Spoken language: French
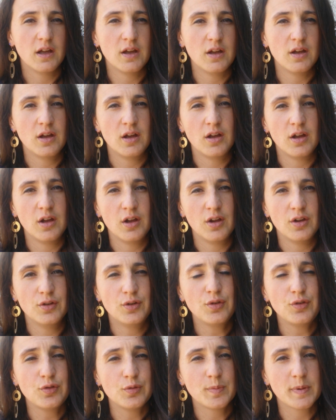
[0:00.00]
euh,
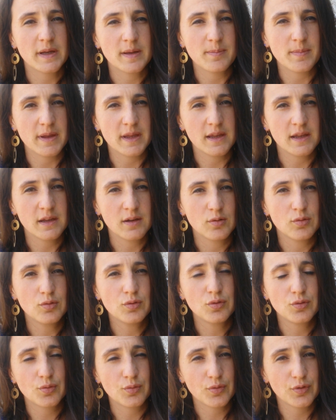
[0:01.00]
de supprimer
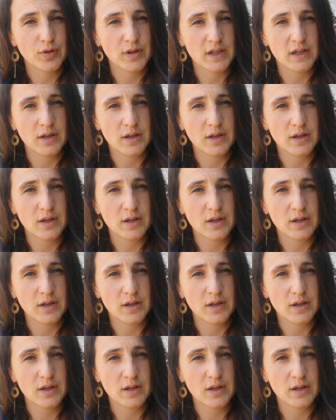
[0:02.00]
ou non ce